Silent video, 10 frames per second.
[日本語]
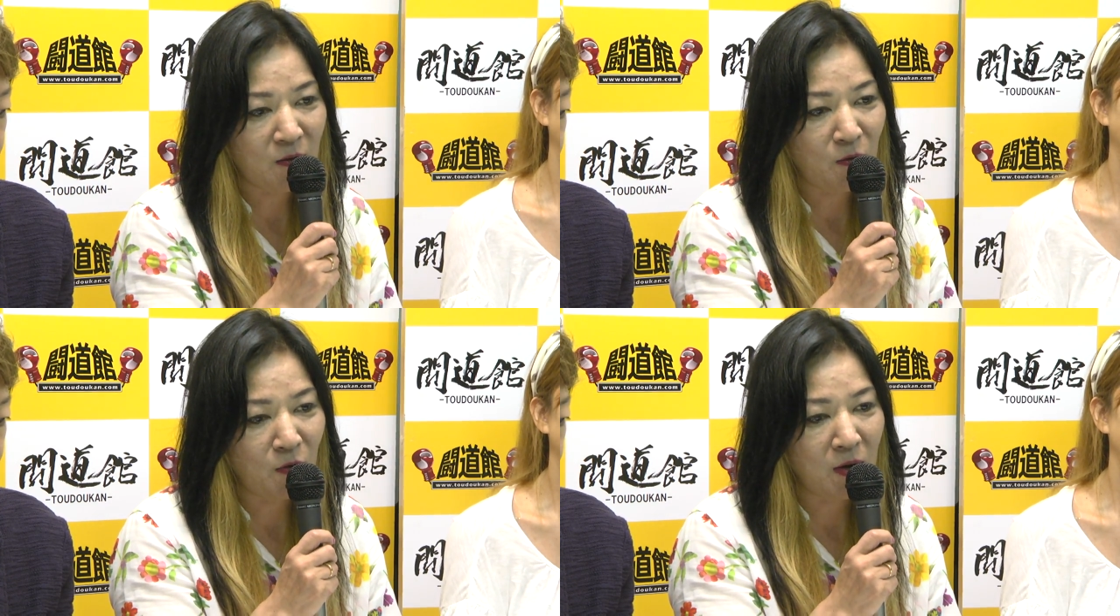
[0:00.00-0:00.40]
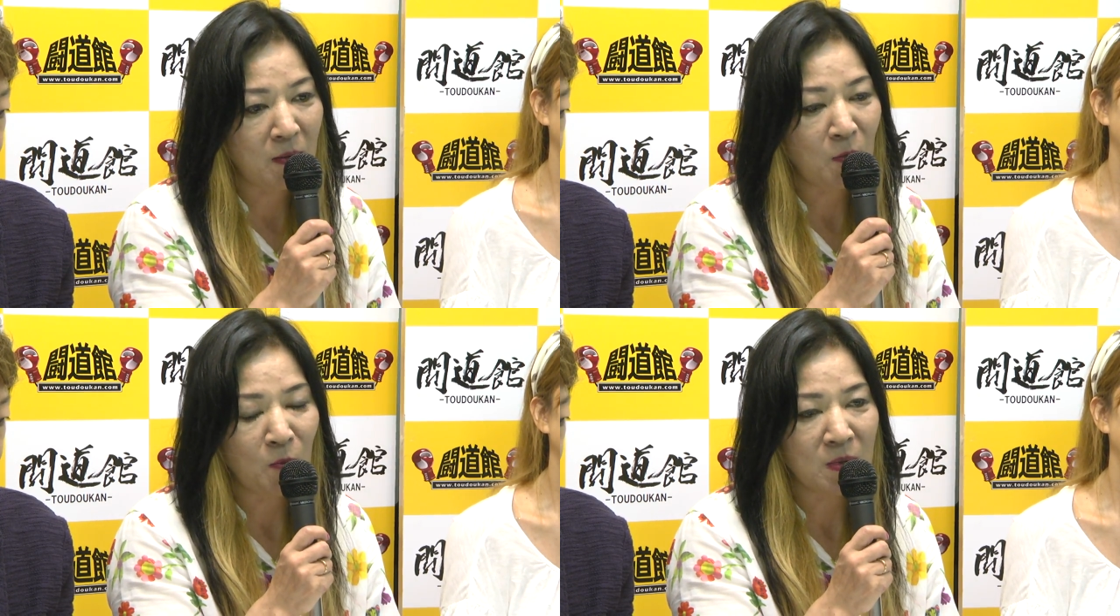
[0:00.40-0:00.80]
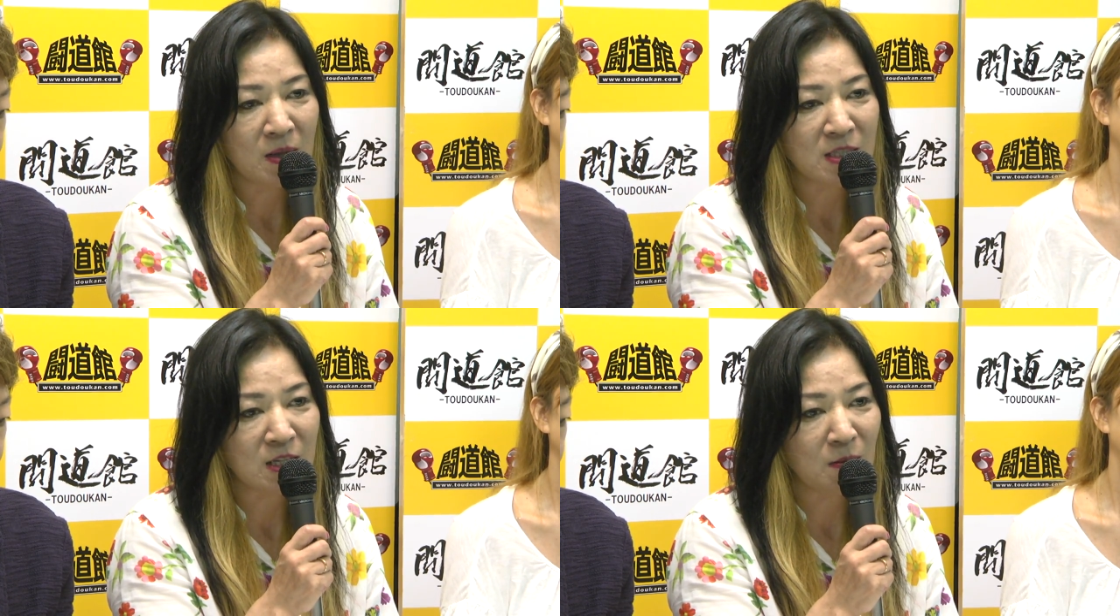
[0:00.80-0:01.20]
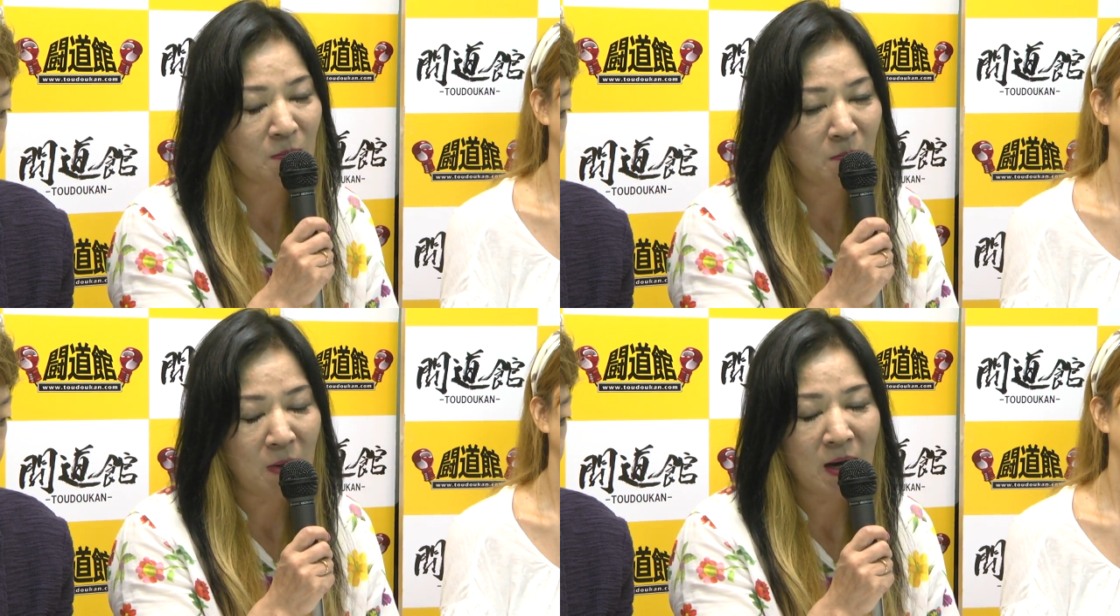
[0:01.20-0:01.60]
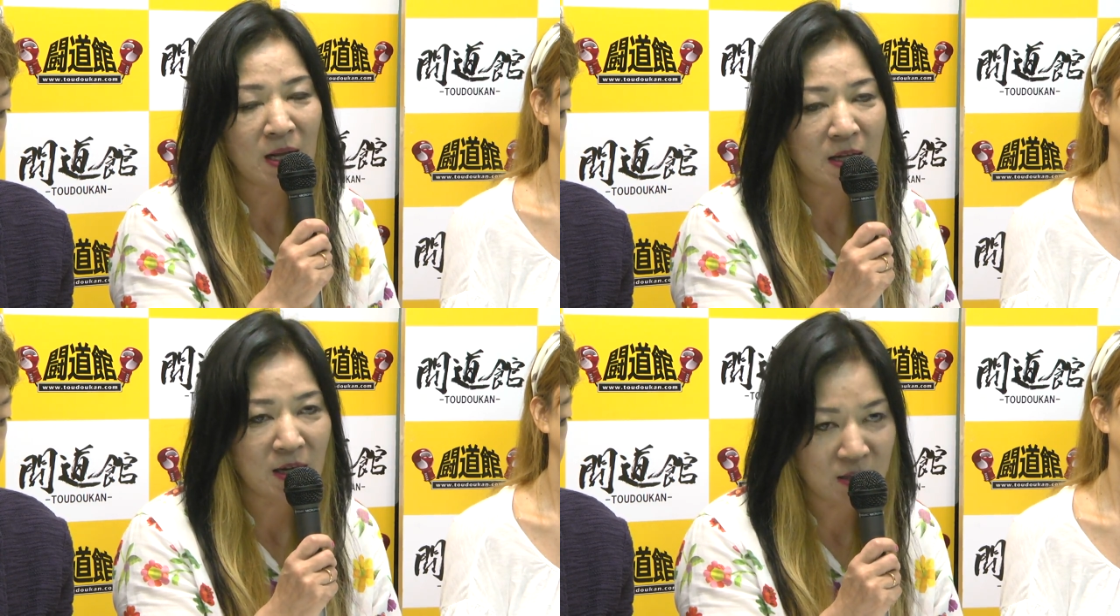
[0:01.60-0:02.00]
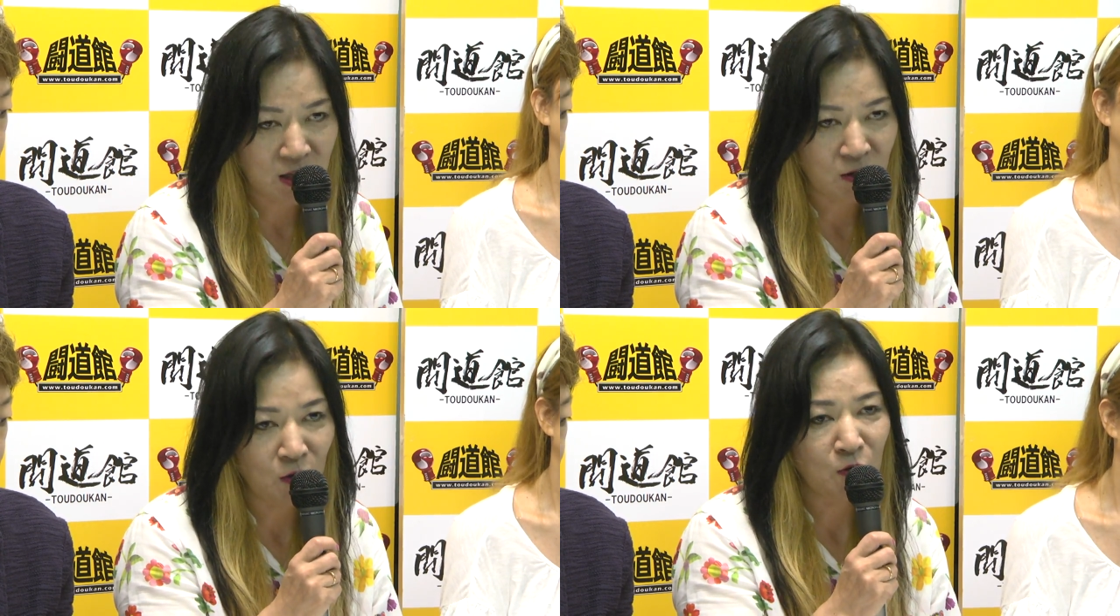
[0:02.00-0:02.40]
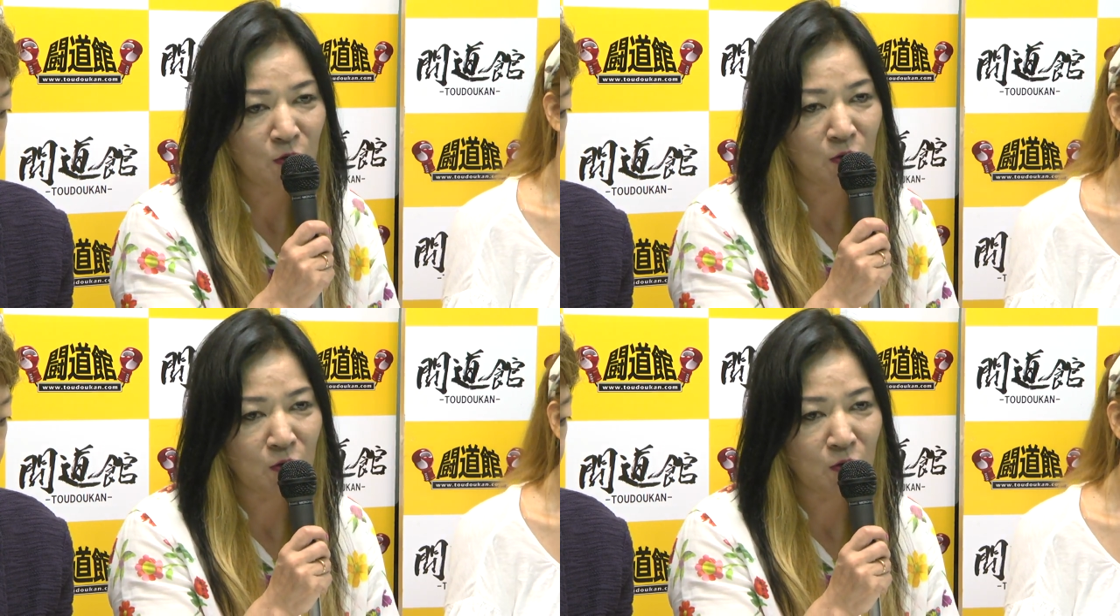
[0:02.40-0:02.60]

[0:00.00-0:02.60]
これはもう皆さんに回らなかったというこ